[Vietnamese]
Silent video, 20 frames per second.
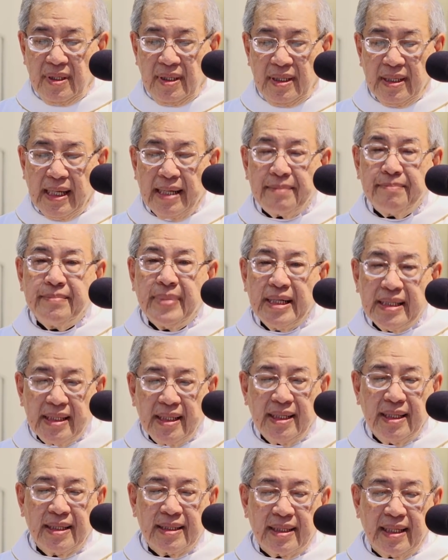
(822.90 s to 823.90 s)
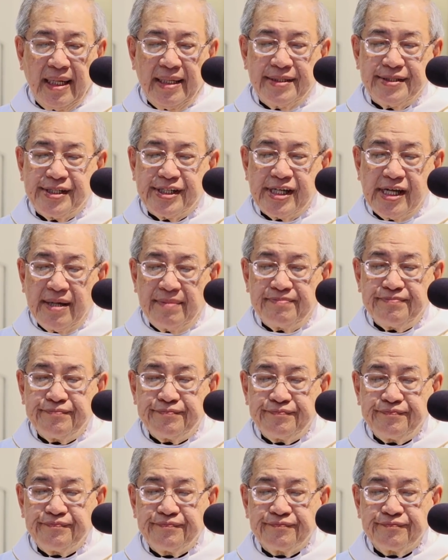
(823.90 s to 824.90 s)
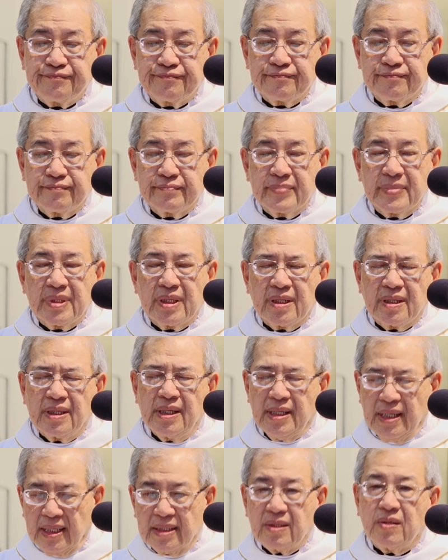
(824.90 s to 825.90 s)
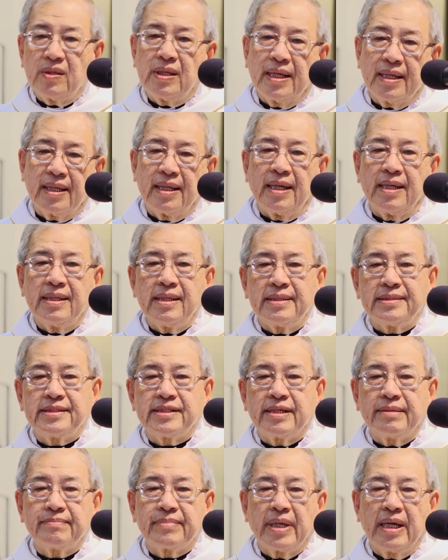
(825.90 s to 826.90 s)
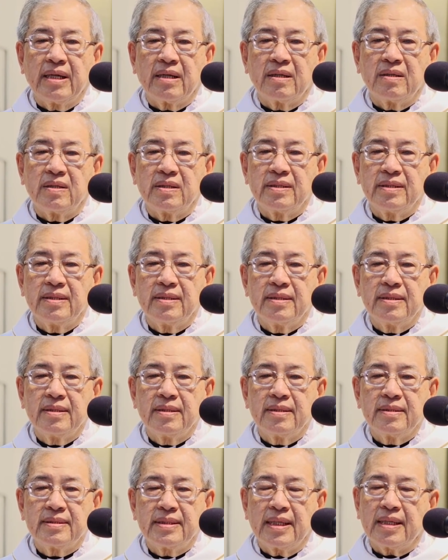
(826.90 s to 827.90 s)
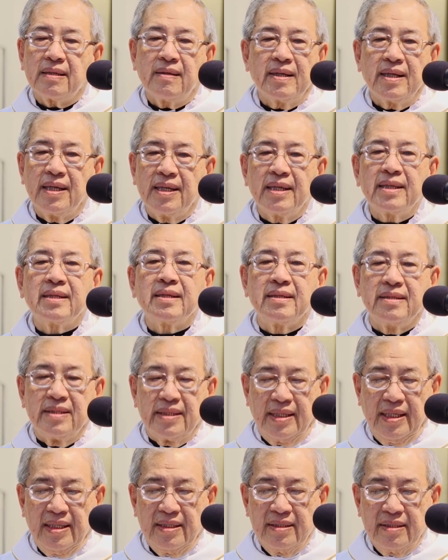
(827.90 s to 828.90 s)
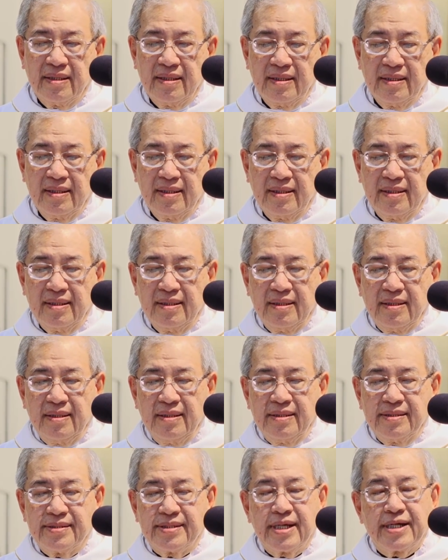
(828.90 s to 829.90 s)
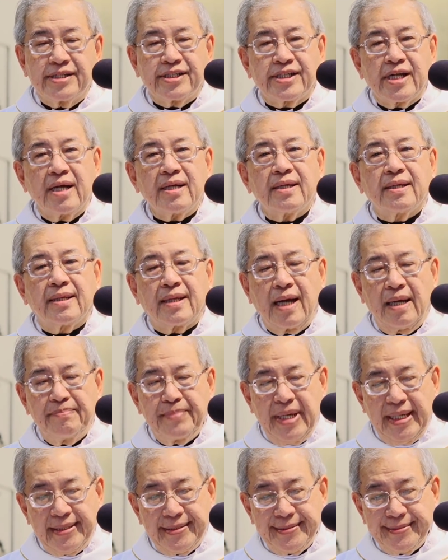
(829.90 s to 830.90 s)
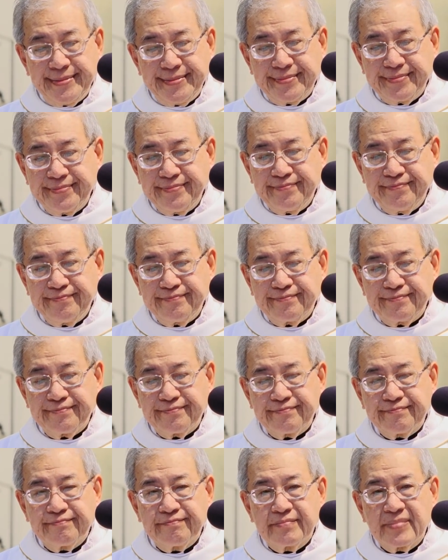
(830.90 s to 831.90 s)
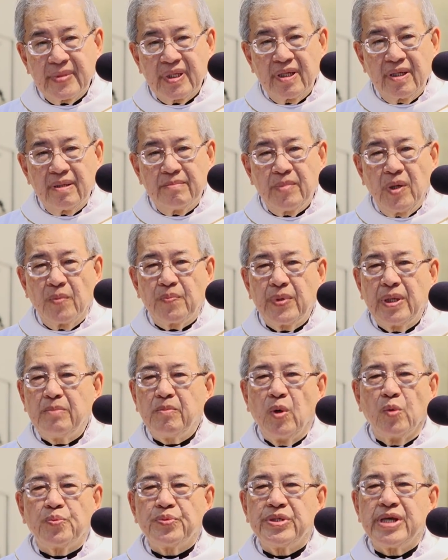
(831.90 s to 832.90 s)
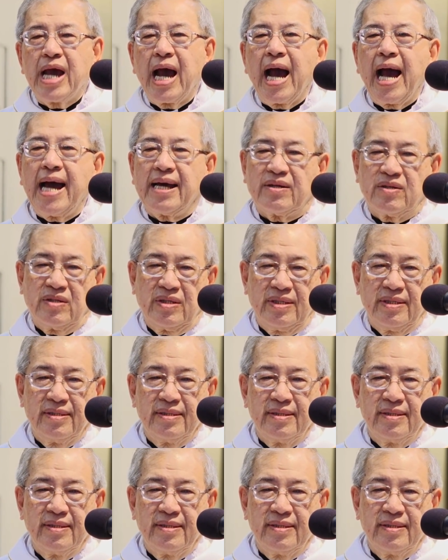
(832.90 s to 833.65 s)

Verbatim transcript: Cái đây mới hơn nè anh chị em Có lần tôi đã kể anh chị em nghe rồi Chắc có lẽ ít người nhớ thôi Cha Jack Kamen Một linh mục già rồi